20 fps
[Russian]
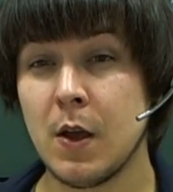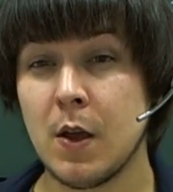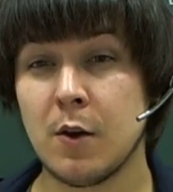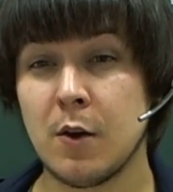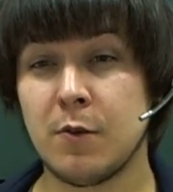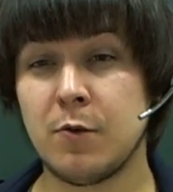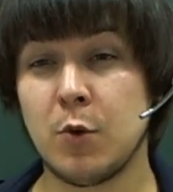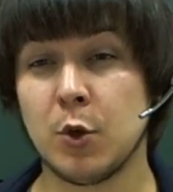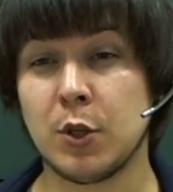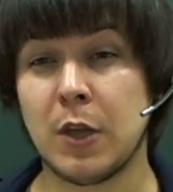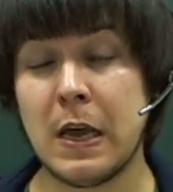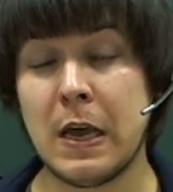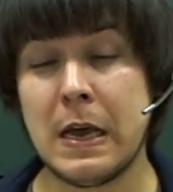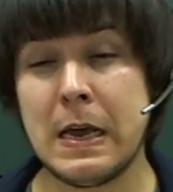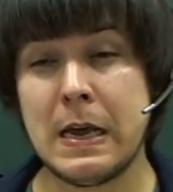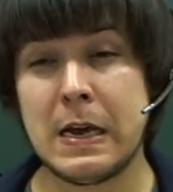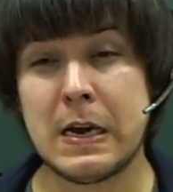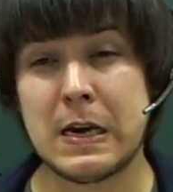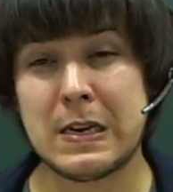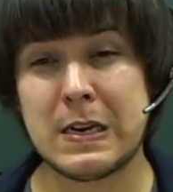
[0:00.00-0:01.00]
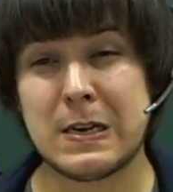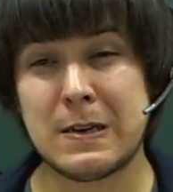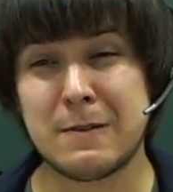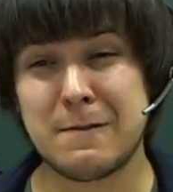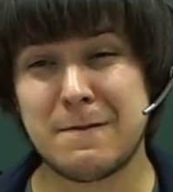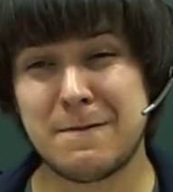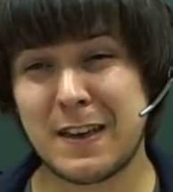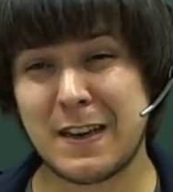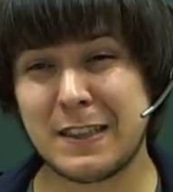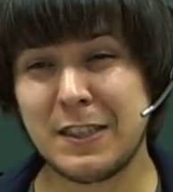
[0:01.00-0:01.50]
Вот. Э,
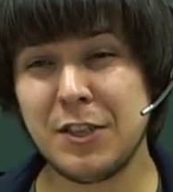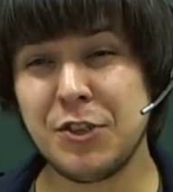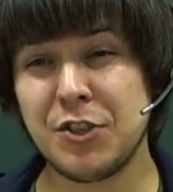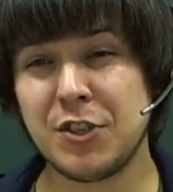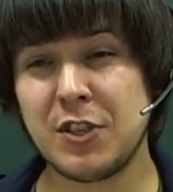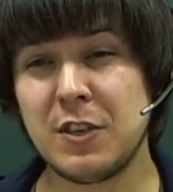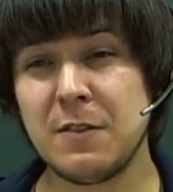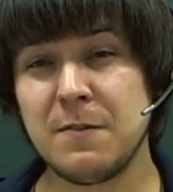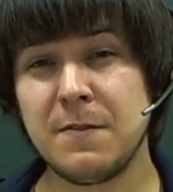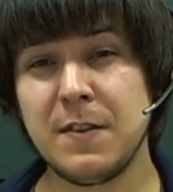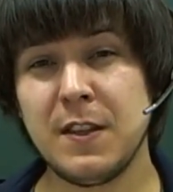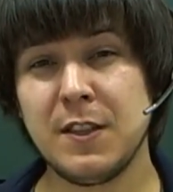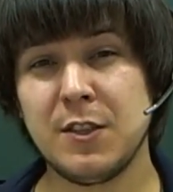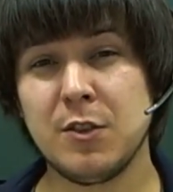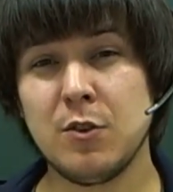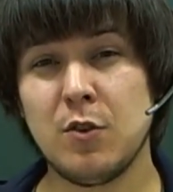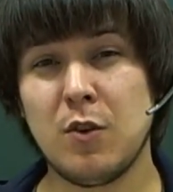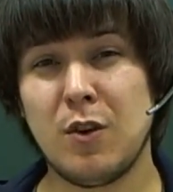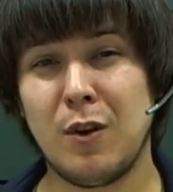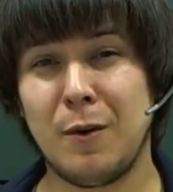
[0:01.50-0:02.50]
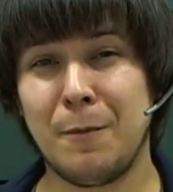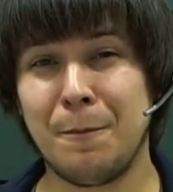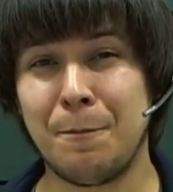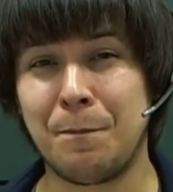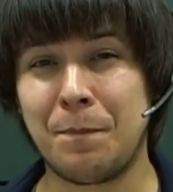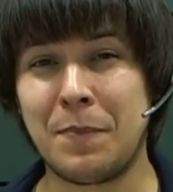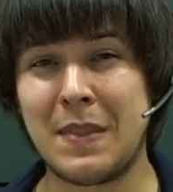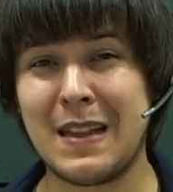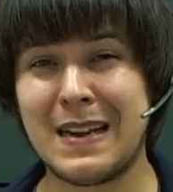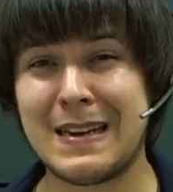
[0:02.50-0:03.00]
фактически видео
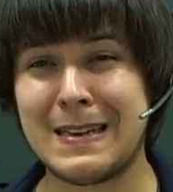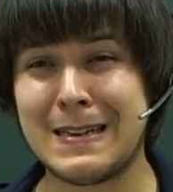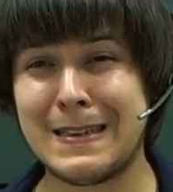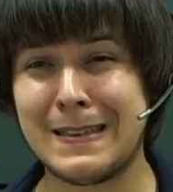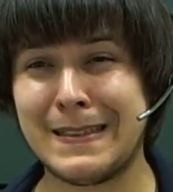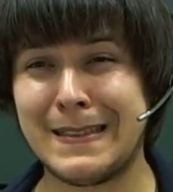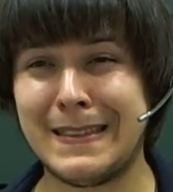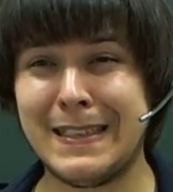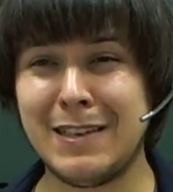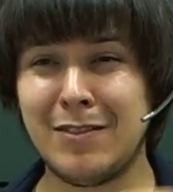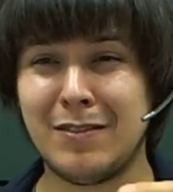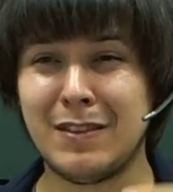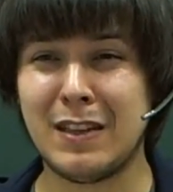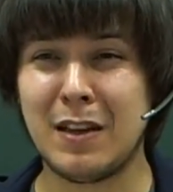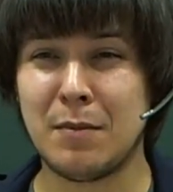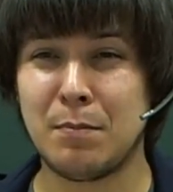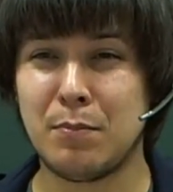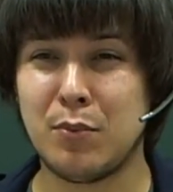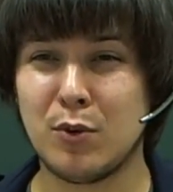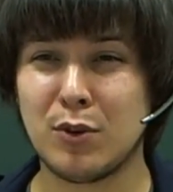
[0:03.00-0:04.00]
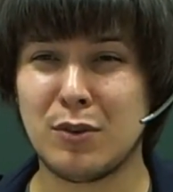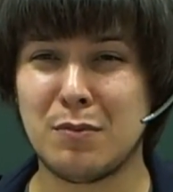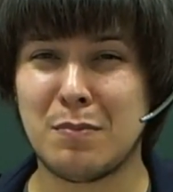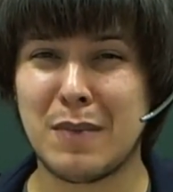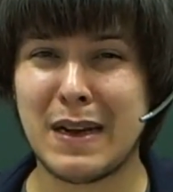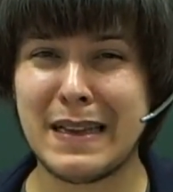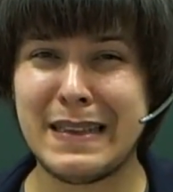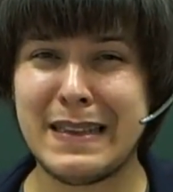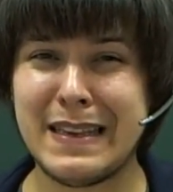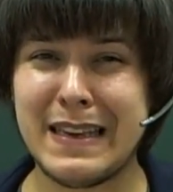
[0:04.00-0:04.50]
а, сделана под
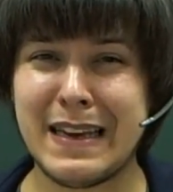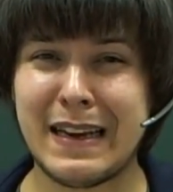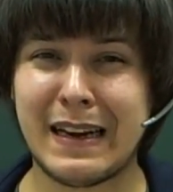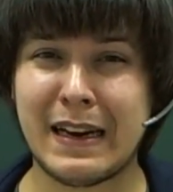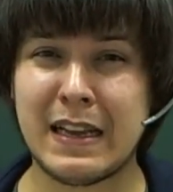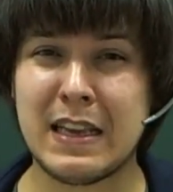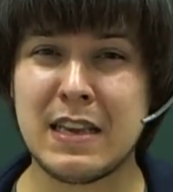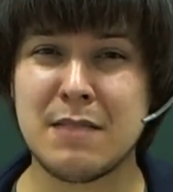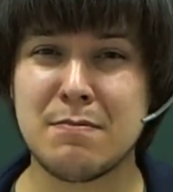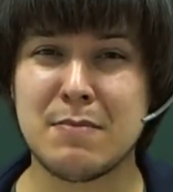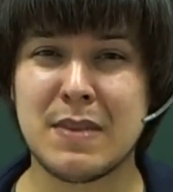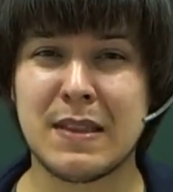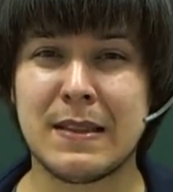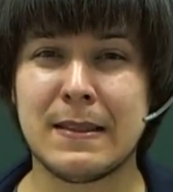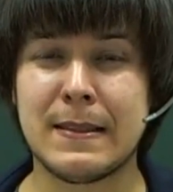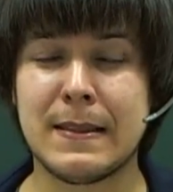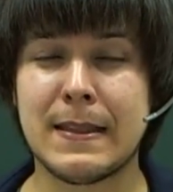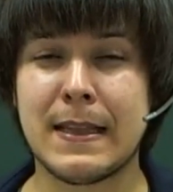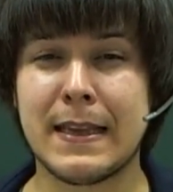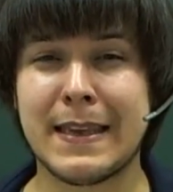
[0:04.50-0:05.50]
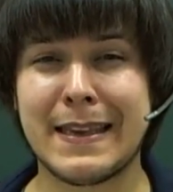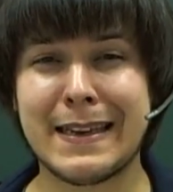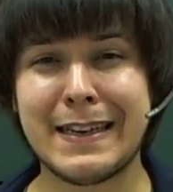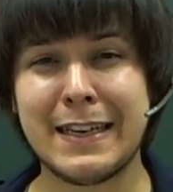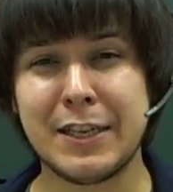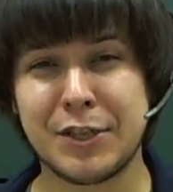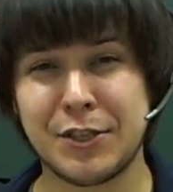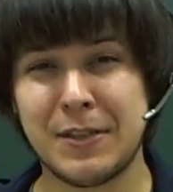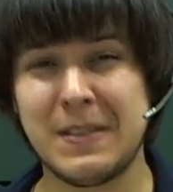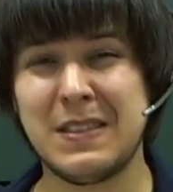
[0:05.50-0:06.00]
манер именно
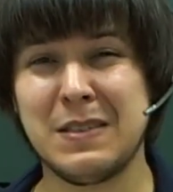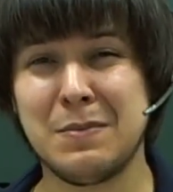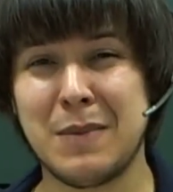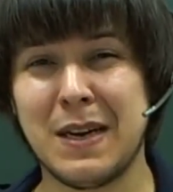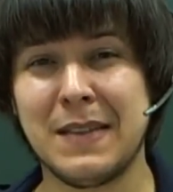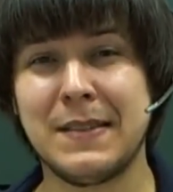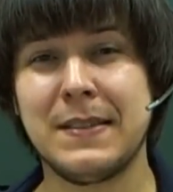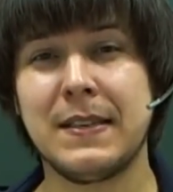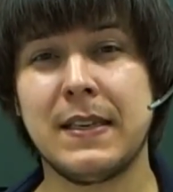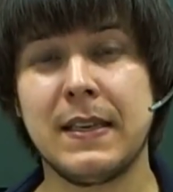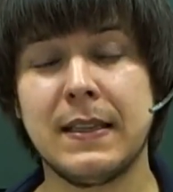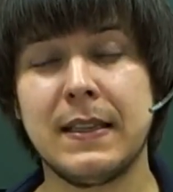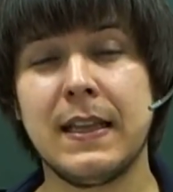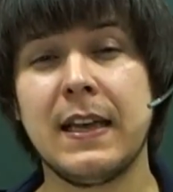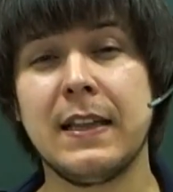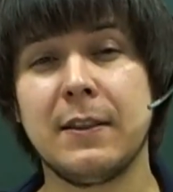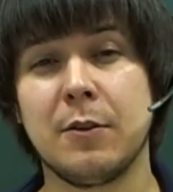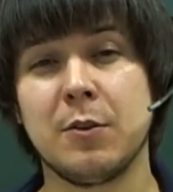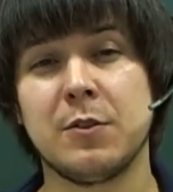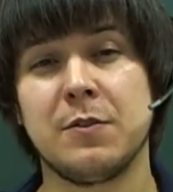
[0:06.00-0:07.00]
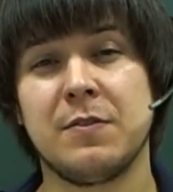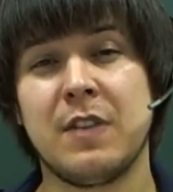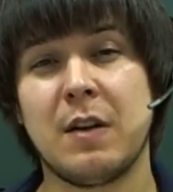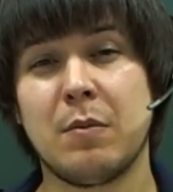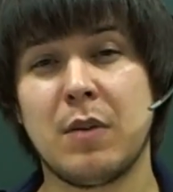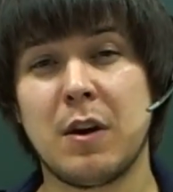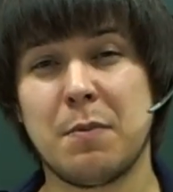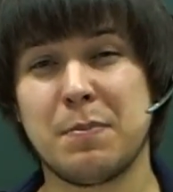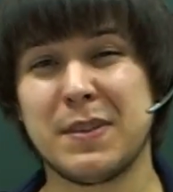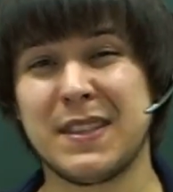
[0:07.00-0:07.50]
ЕГЭшной тематики, да, то есть в
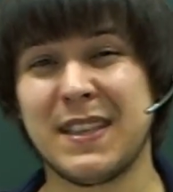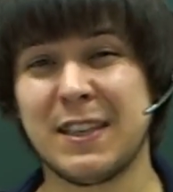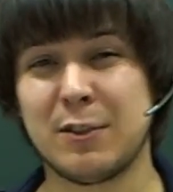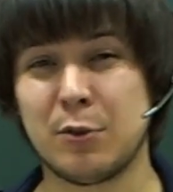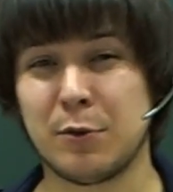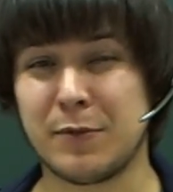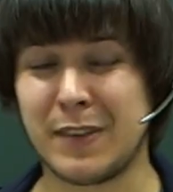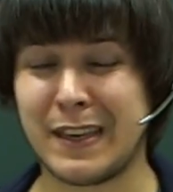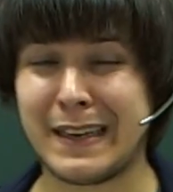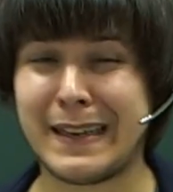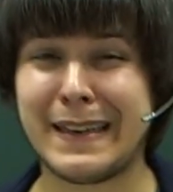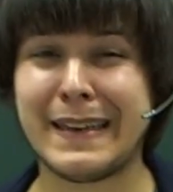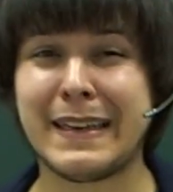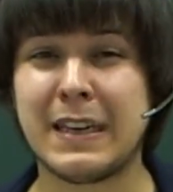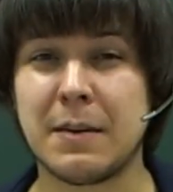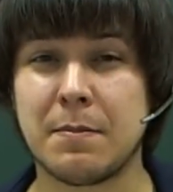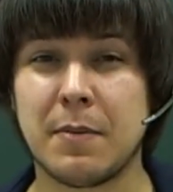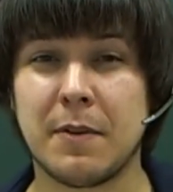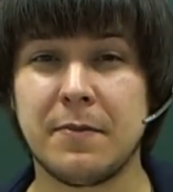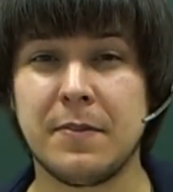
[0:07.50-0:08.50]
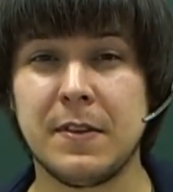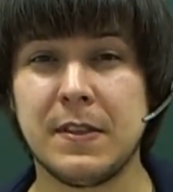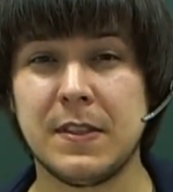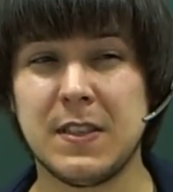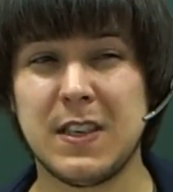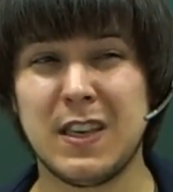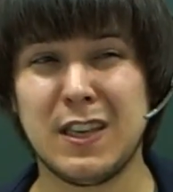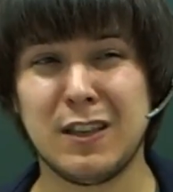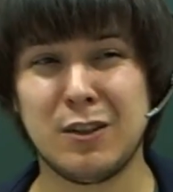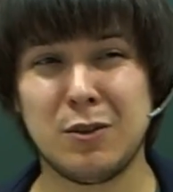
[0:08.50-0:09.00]
рамках подготовки к ЕГЭ по
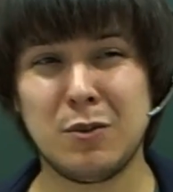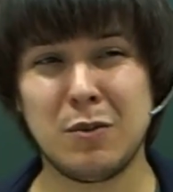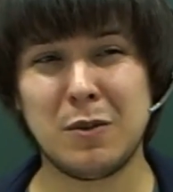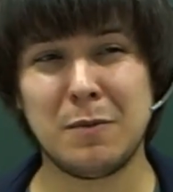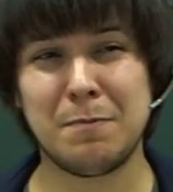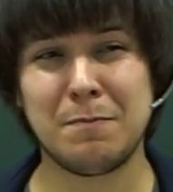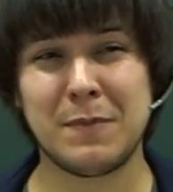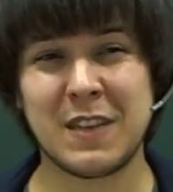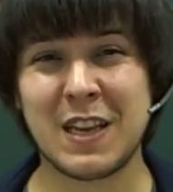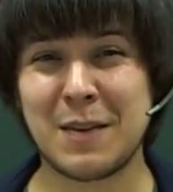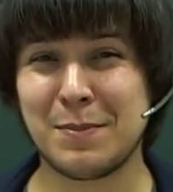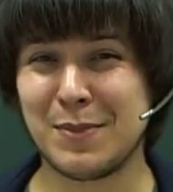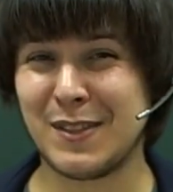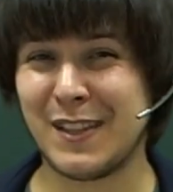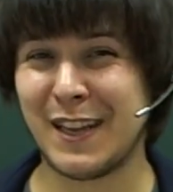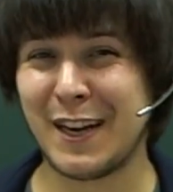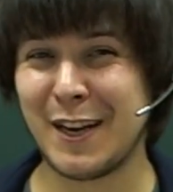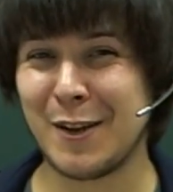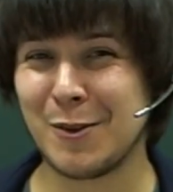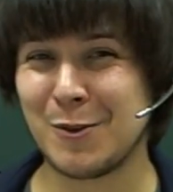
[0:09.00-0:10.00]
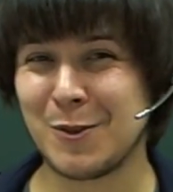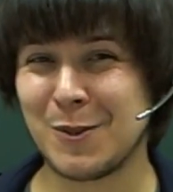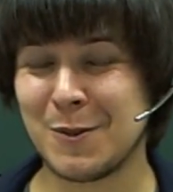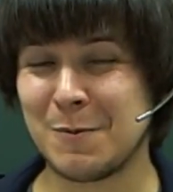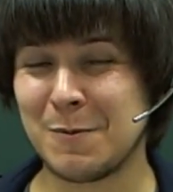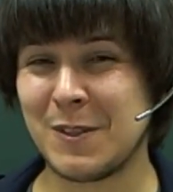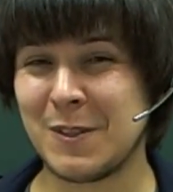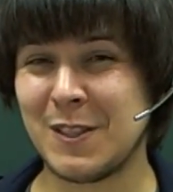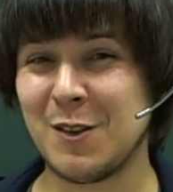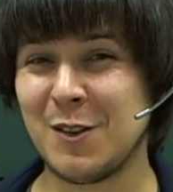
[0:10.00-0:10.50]
физике, но я постараюсь
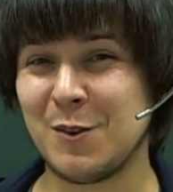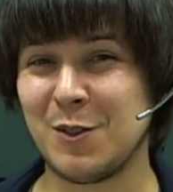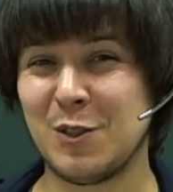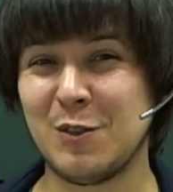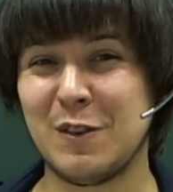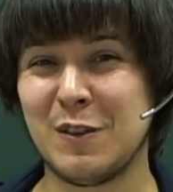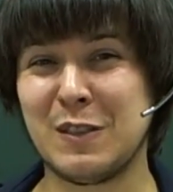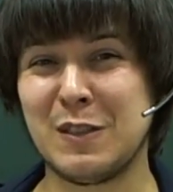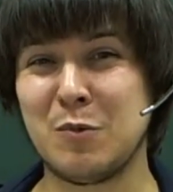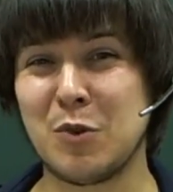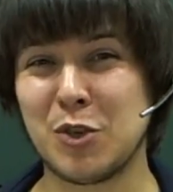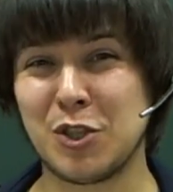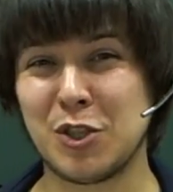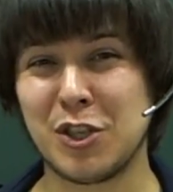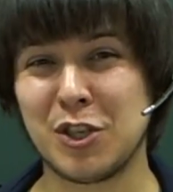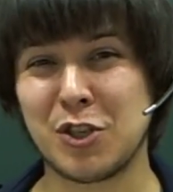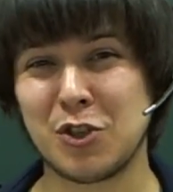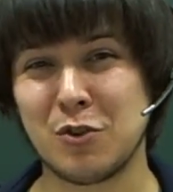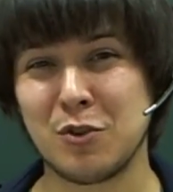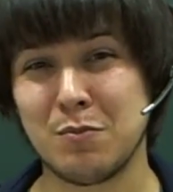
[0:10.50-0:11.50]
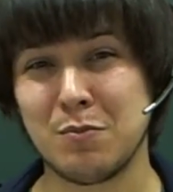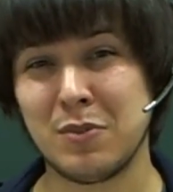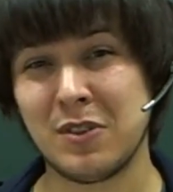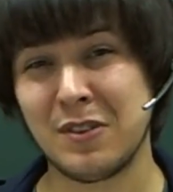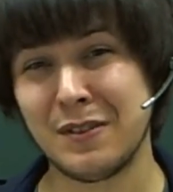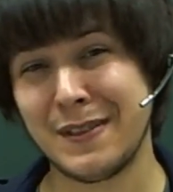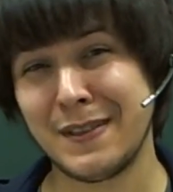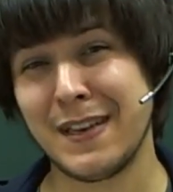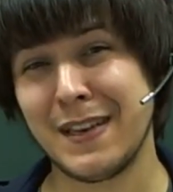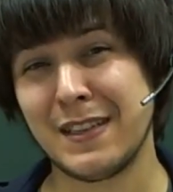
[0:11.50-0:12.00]
сделать все возможное, чтобы
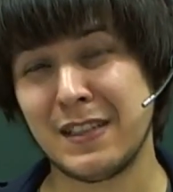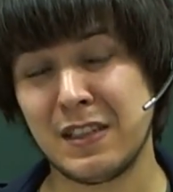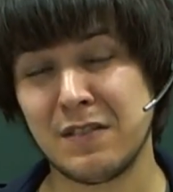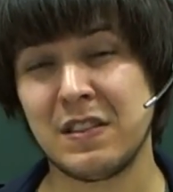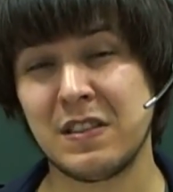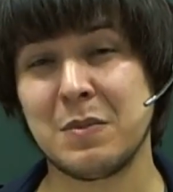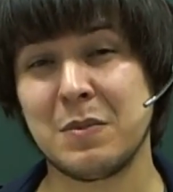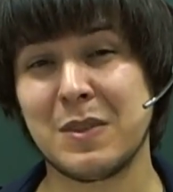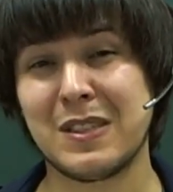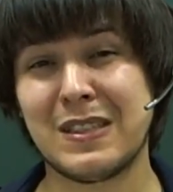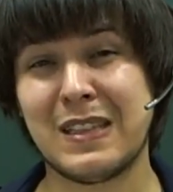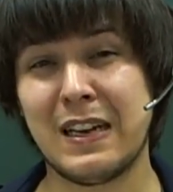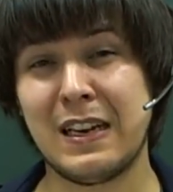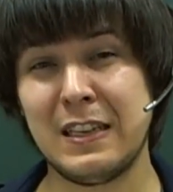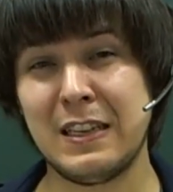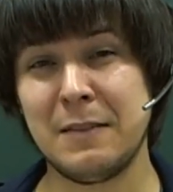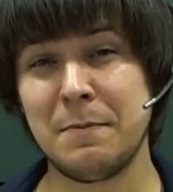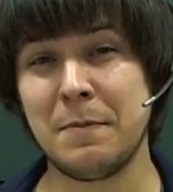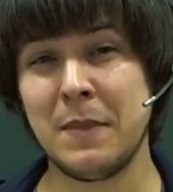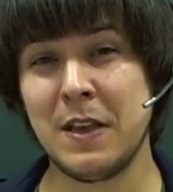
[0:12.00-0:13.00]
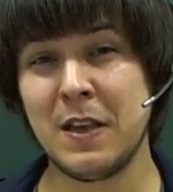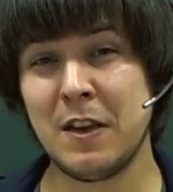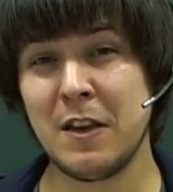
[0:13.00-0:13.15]
было интересно и всем остальным,